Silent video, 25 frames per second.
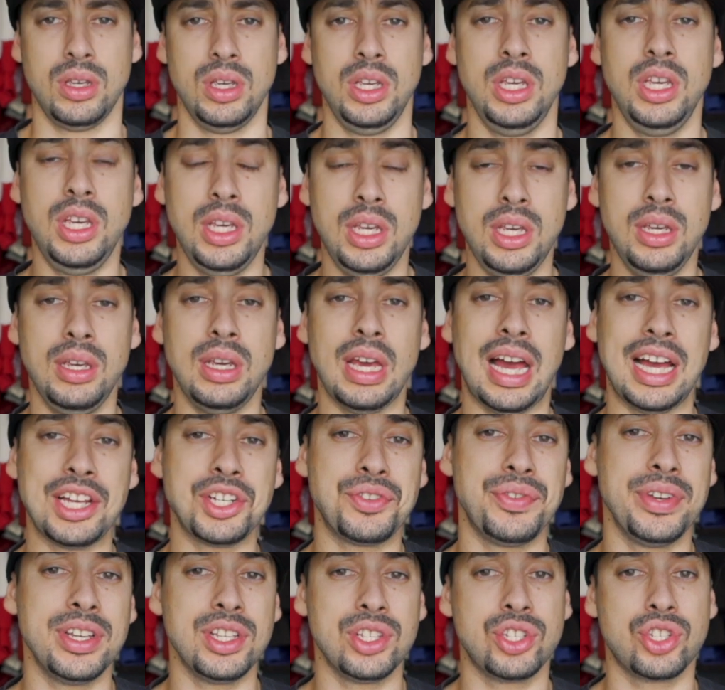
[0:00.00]
E
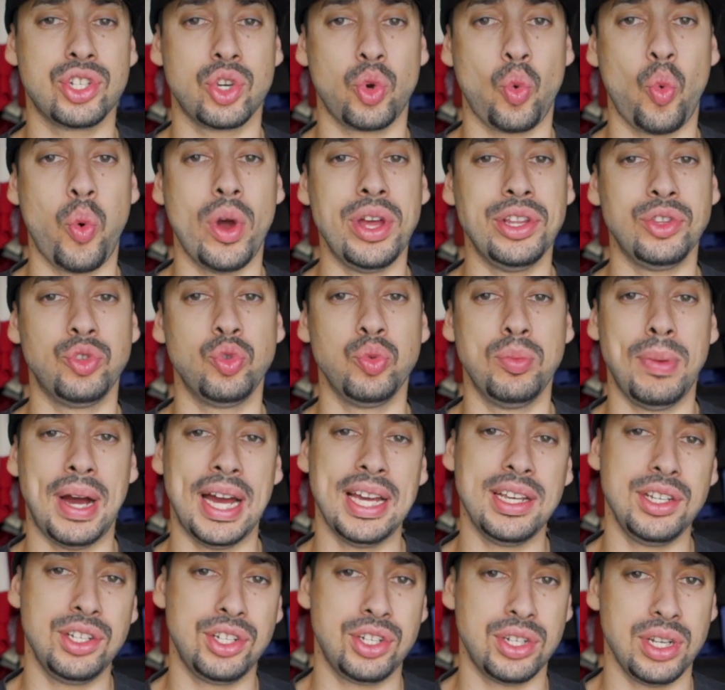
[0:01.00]
às vezes, quanto
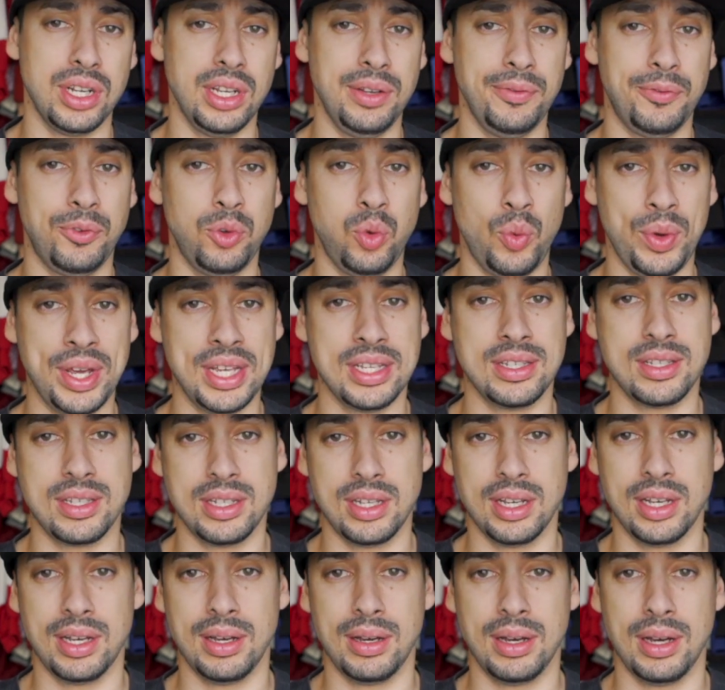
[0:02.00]
mais
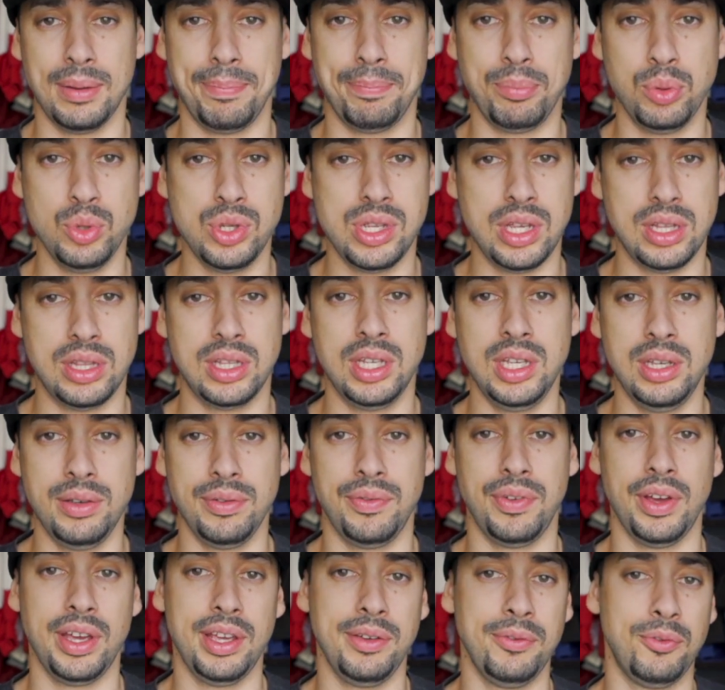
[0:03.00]
influência uh,
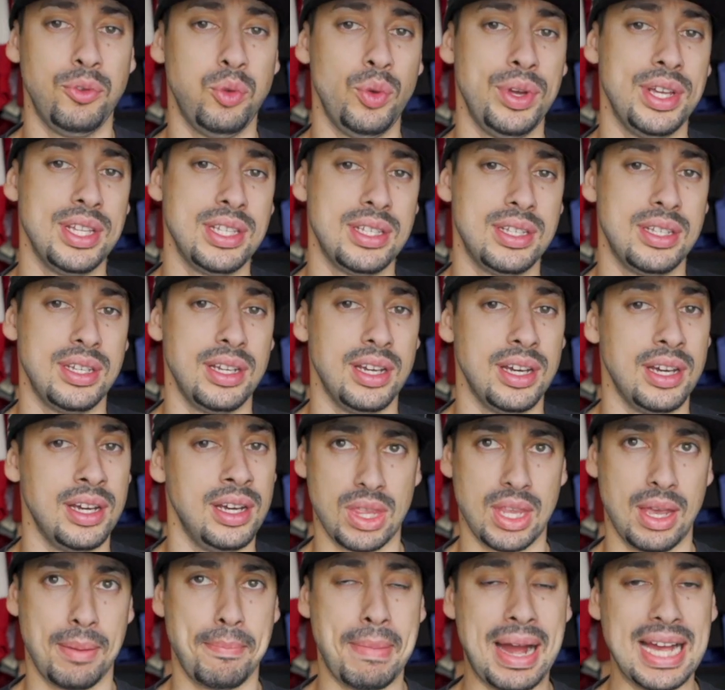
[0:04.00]
positiva,
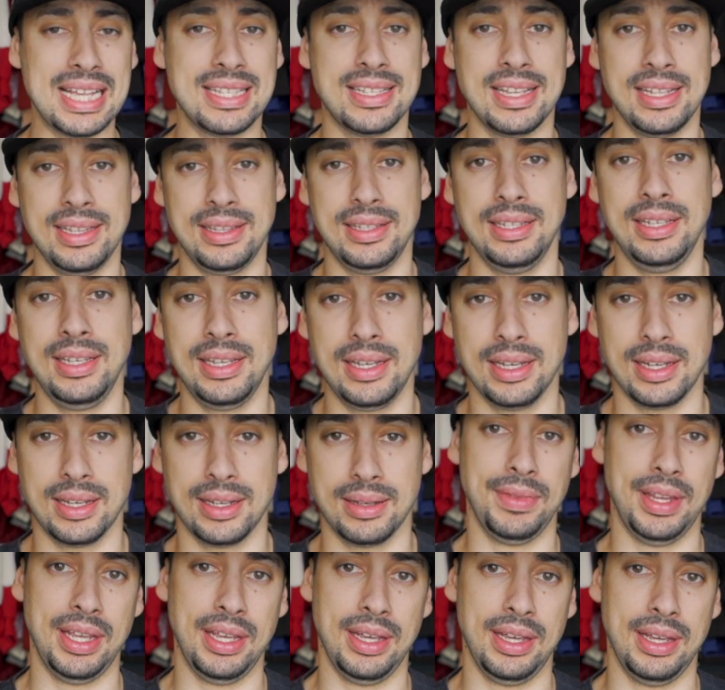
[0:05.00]
influência mais
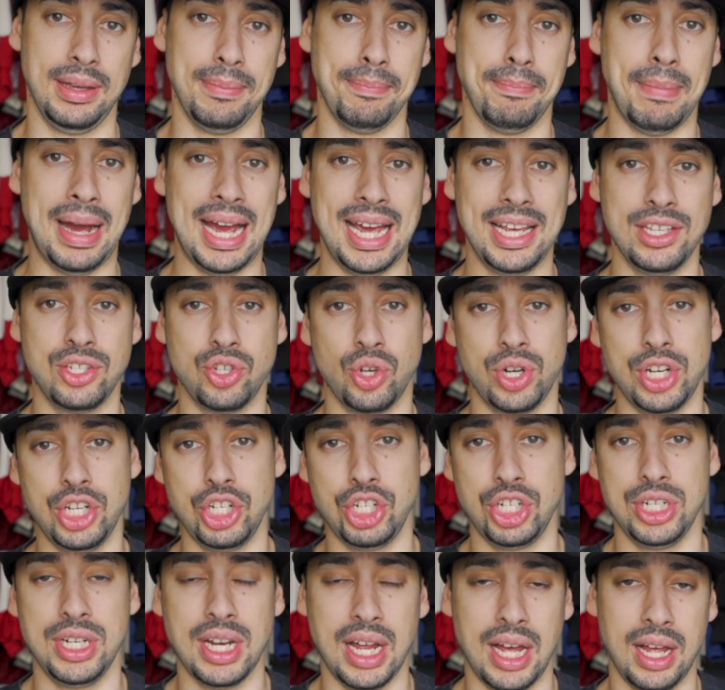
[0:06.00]
antiga, uh, mais
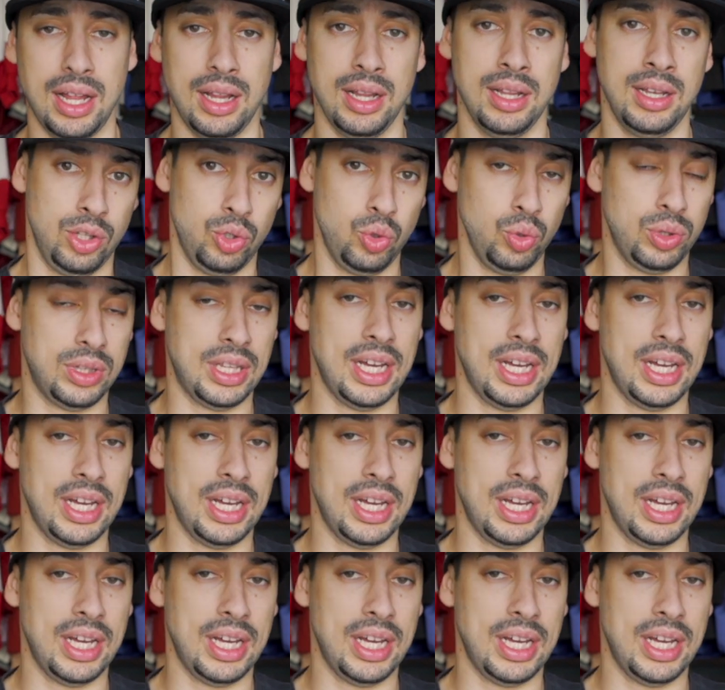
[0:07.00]
original tu